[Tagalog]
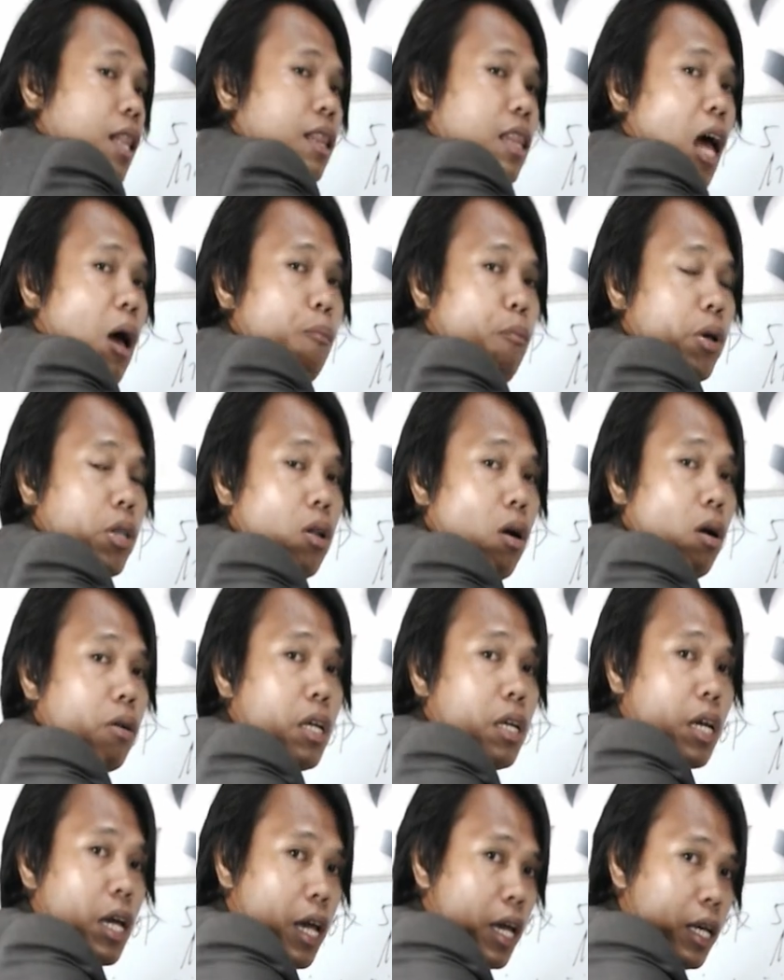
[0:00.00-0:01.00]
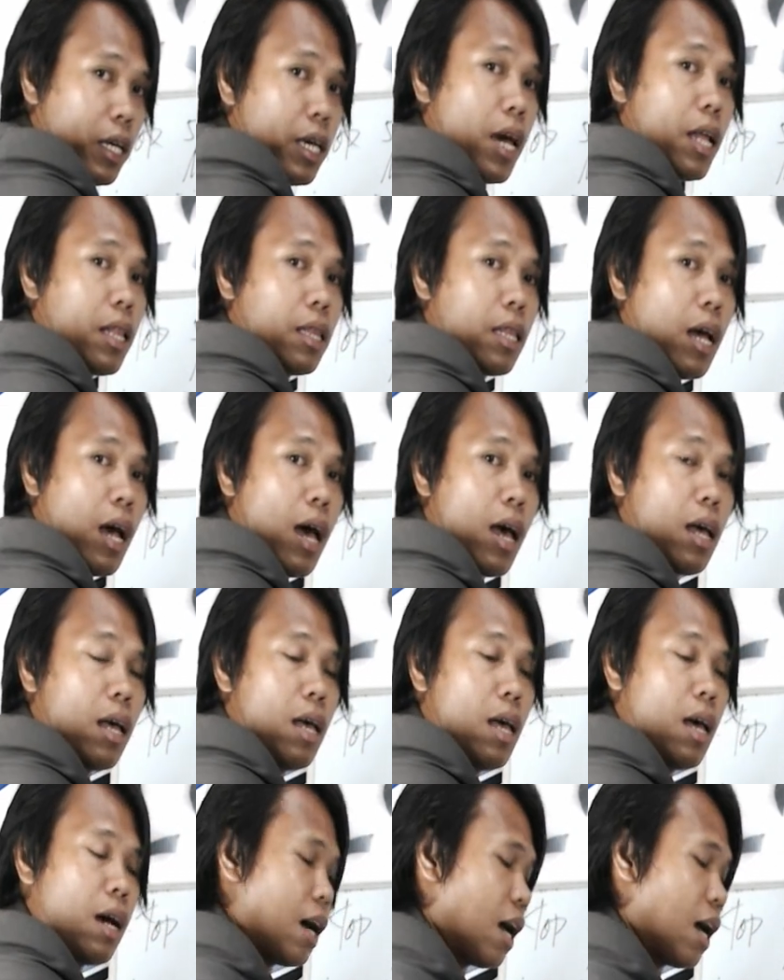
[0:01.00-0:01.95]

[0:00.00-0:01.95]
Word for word: top withholding agent. Ha?